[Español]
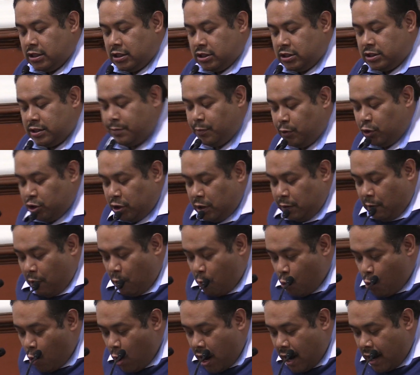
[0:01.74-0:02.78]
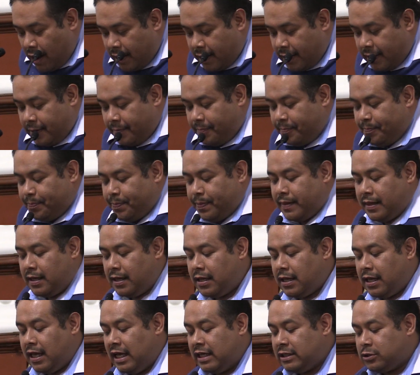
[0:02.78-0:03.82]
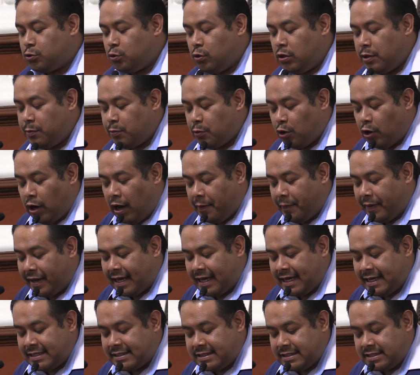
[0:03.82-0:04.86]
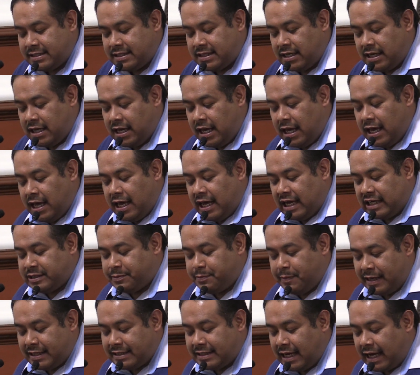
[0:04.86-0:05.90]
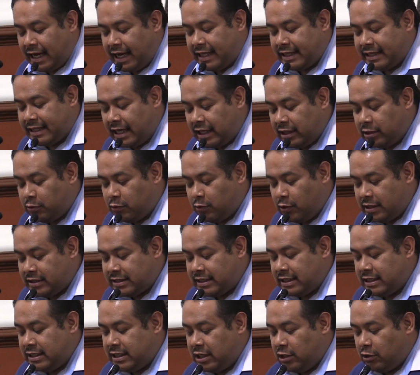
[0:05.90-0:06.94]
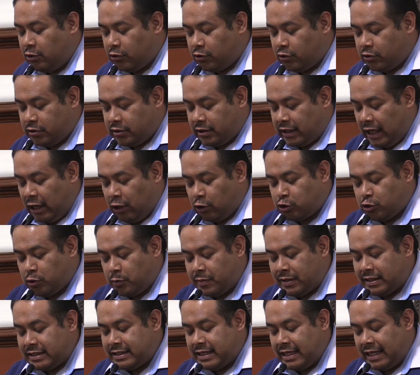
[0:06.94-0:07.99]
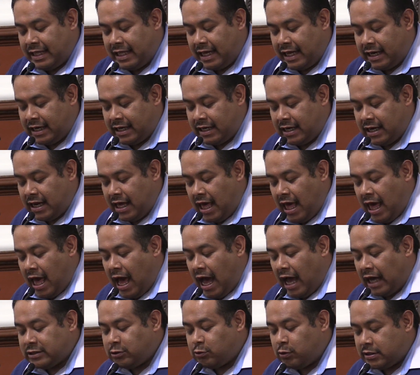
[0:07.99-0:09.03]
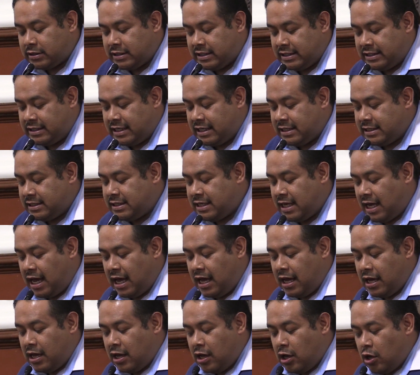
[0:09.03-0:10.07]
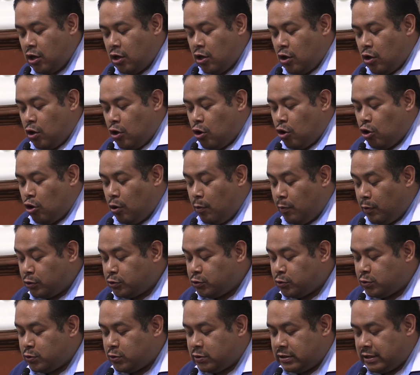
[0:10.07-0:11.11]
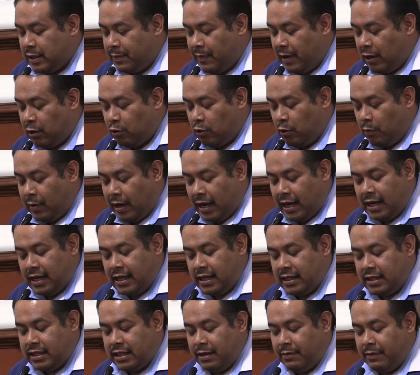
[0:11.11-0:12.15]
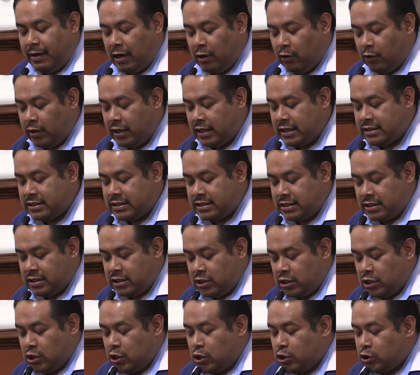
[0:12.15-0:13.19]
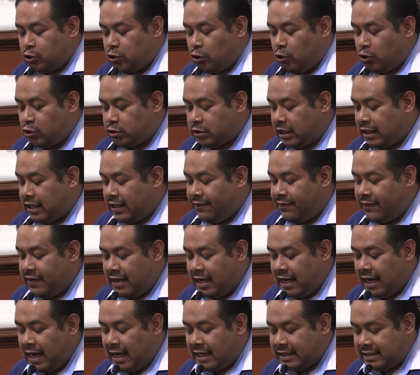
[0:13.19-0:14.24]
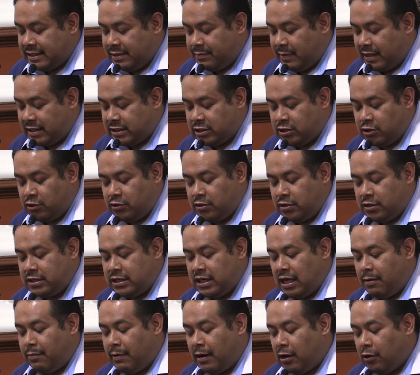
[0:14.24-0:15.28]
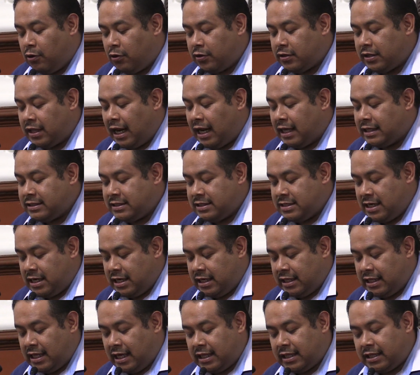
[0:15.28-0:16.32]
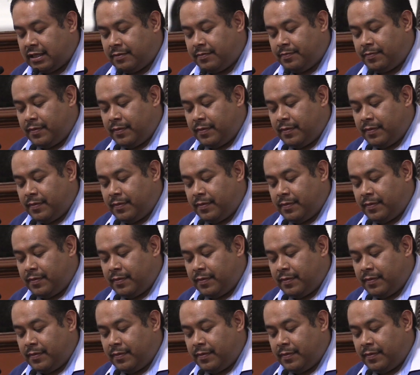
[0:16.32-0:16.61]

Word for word: Simón de Beauvoir, en su libro La vejez, expresa que tanto el sentido que los hombres le dan a su existencia como su sistema global de valores son los que definen la estimación y el valor de la ancianidad.